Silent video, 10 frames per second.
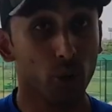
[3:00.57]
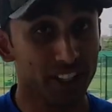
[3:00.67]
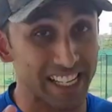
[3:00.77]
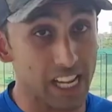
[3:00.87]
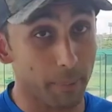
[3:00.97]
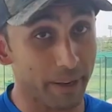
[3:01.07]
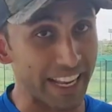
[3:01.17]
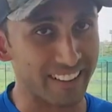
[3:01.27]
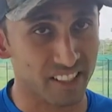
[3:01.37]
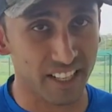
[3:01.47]
तो इसके लिए आप एक
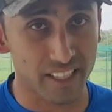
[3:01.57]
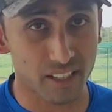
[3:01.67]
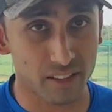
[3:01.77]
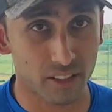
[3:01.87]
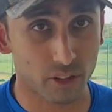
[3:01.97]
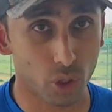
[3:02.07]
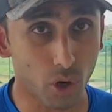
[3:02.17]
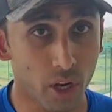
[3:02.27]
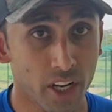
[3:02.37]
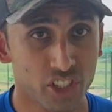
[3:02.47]
एक्सरसाइज कर सकते
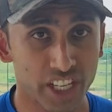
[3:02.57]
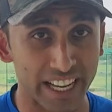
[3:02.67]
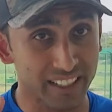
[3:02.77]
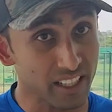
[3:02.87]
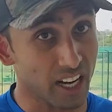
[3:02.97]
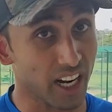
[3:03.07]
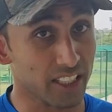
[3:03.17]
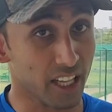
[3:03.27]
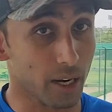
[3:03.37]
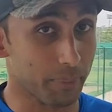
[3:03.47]
हो छः दिन
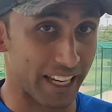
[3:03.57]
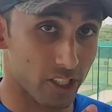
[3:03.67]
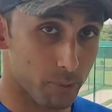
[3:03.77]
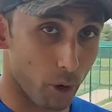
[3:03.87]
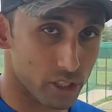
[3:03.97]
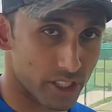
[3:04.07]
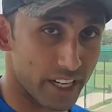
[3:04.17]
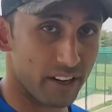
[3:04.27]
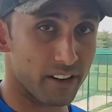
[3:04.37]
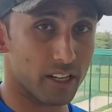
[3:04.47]
लगातार आप टेनिस बॉल
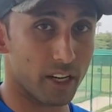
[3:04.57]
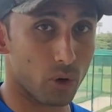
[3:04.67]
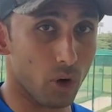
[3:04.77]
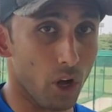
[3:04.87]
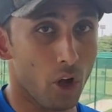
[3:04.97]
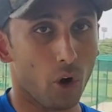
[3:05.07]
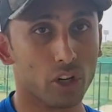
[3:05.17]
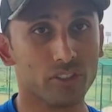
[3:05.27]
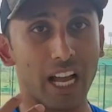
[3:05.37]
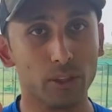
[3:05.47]
से ये ड्रिल करो
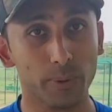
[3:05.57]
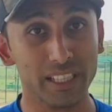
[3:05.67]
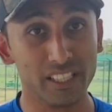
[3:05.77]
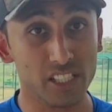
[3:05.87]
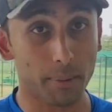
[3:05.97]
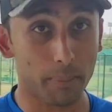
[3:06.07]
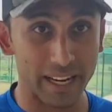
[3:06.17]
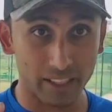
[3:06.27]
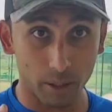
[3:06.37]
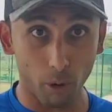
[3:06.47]
और सातवें दिन जब आप
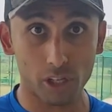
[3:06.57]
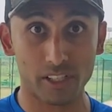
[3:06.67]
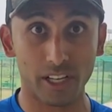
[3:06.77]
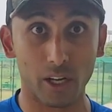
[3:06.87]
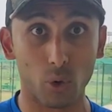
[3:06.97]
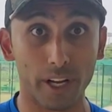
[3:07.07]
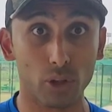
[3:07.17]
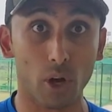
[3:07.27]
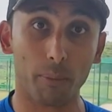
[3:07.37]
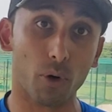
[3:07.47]
लेदर बॉल से करोगे
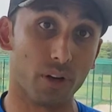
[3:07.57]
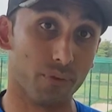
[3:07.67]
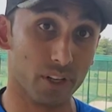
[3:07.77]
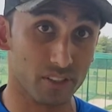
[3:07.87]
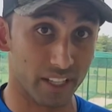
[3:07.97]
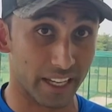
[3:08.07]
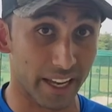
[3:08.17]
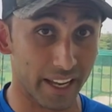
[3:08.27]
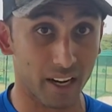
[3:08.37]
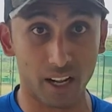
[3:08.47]
तो आपको डिफरेंस
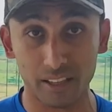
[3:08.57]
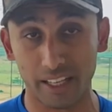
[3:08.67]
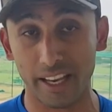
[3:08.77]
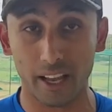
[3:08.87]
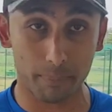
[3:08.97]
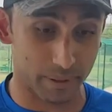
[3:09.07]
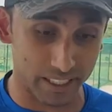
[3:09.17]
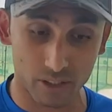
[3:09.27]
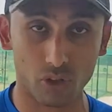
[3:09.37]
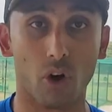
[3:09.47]
दिखे या ना दिखे आप
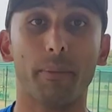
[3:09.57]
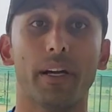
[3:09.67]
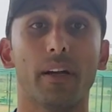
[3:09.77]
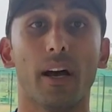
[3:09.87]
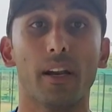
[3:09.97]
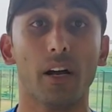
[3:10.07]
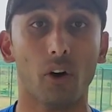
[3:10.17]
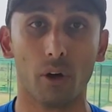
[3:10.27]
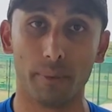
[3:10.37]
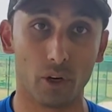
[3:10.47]
प्लीज़ कॉमेंट डालना
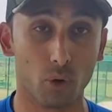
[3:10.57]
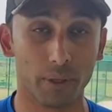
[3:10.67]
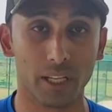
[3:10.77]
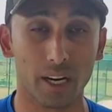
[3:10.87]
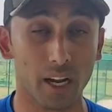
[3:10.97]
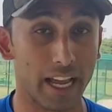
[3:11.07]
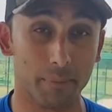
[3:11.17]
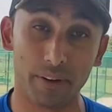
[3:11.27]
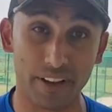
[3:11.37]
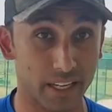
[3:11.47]
और मेरे को बताना आई
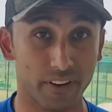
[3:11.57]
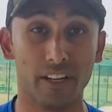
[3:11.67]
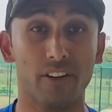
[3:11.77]
एल बी वेरी वेरी